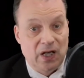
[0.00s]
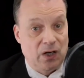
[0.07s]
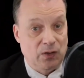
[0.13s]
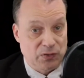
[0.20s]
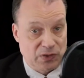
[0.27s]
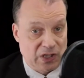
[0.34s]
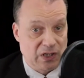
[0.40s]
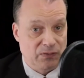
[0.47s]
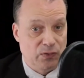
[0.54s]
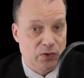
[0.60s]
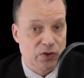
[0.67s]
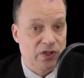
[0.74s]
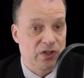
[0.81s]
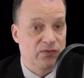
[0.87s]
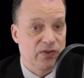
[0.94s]

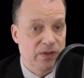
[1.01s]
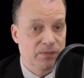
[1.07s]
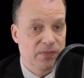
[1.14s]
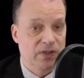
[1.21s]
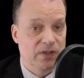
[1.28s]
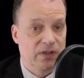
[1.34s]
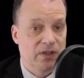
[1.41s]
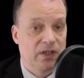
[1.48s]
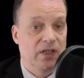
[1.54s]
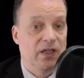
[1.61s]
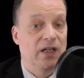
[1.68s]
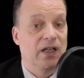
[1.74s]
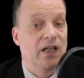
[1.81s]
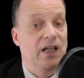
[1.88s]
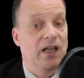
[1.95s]
Aussagewunsch des Films,
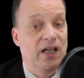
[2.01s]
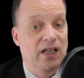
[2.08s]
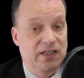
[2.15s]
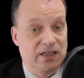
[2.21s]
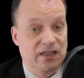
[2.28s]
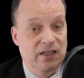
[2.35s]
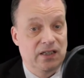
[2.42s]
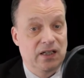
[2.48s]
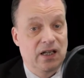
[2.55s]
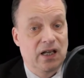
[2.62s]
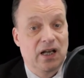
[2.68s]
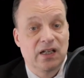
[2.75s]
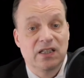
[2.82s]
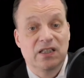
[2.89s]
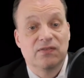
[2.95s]
Essen
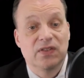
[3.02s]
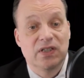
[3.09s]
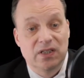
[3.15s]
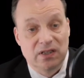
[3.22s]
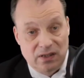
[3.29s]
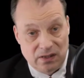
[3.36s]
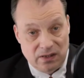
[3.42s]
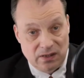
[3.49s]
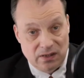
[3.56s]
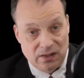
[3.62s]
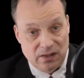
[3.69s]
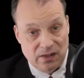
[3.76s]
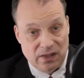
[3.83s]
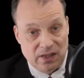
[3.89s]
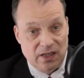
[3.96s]
heißt Wissen.
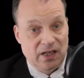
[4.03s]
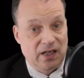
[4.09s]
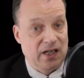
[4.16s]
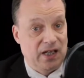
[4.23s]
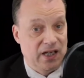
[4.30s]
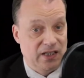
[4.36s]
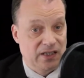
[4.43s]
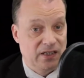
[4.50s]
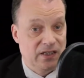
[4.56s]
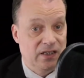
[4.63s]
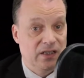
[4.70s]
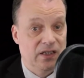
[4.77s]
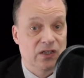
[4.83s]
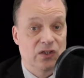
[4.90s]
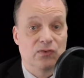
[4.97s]

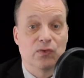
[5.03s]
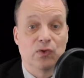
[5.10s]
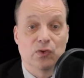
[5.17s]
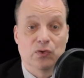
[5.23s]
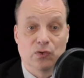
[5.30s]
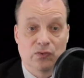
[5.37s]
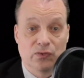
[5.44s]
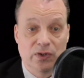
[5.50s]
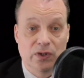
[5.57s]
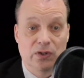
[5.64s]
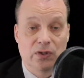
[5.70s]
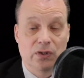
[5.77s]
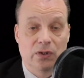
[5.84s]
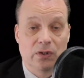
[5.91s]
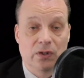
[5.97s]
Essen ist
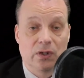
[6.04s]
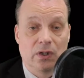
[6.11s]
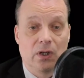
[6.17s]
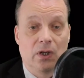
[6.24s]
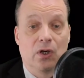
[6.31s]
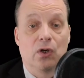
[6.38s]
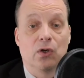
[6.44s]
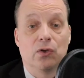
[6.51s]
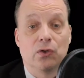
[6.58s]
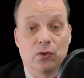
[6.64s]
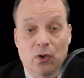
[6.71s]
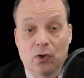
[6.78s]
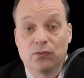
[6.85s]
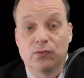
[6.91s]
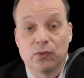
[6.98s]
philosophisch.
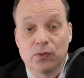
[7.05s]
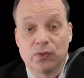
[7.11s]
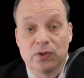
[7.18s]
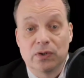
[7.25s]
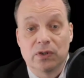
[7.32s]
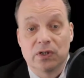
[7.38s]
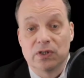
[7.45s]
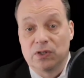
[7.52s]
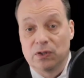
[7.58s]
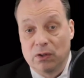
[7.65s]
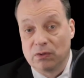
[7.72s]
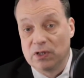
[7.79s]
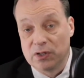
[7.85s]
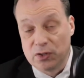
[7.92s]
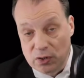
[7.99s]
Your food is
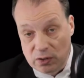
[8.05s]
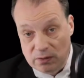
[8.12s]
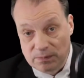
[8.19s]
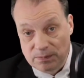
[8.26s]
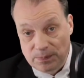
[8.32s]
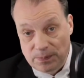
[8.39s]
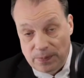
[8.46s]
your religion.